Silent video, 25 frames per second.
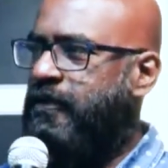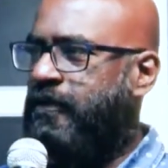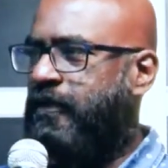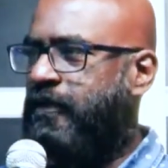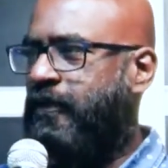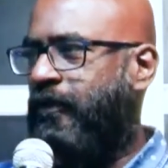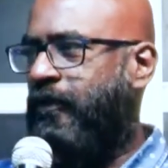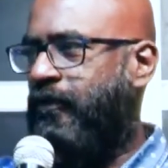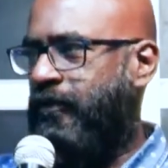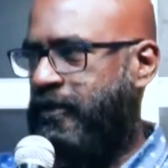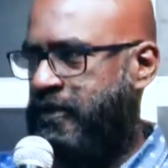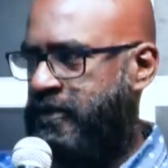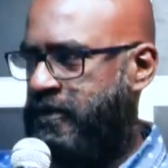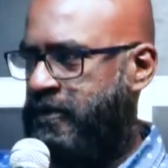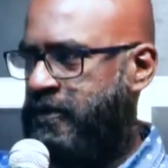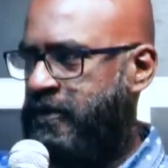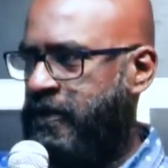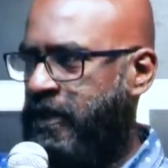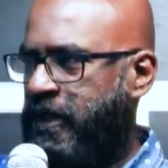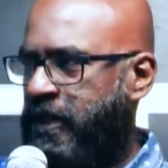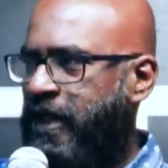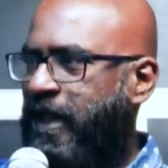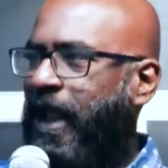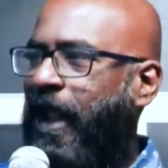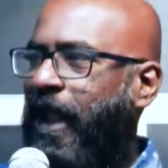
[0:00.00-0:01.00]
த கோர்ஸ்
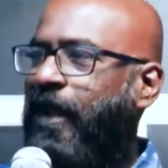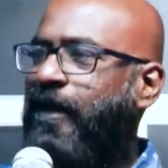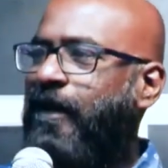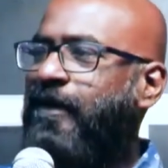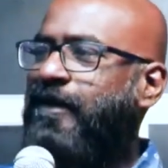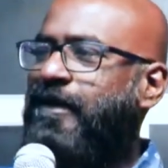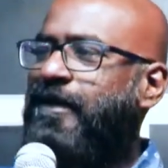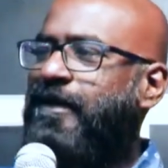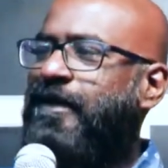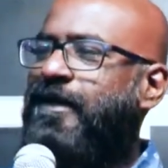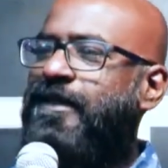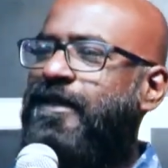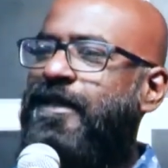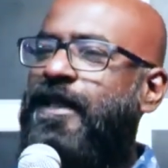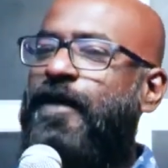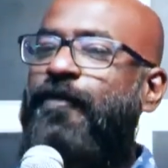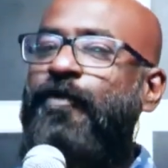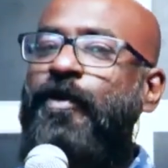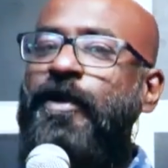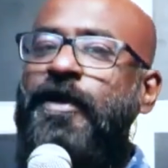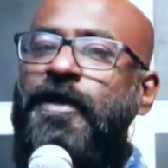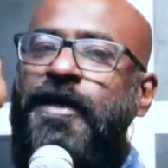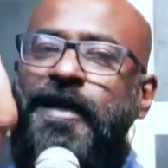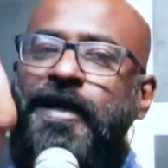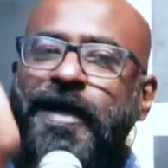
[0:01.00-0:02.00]
அண்ட் தே
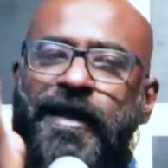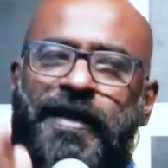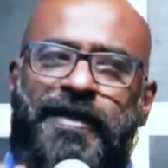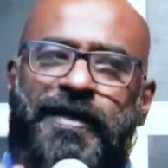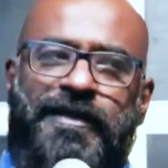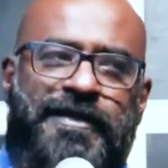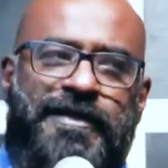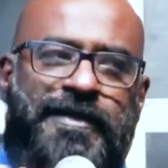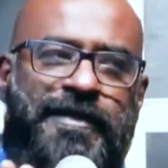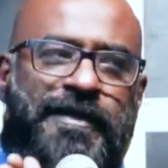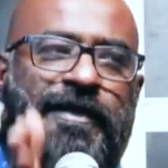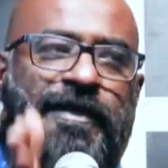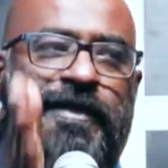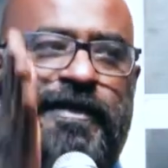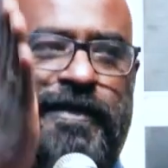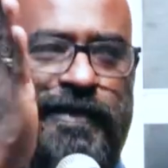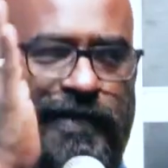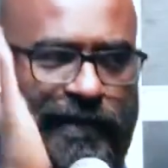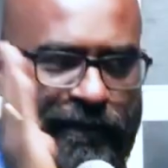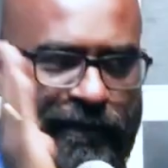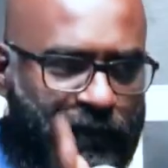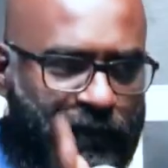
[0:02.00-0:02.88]
வில் கரெக்ட் த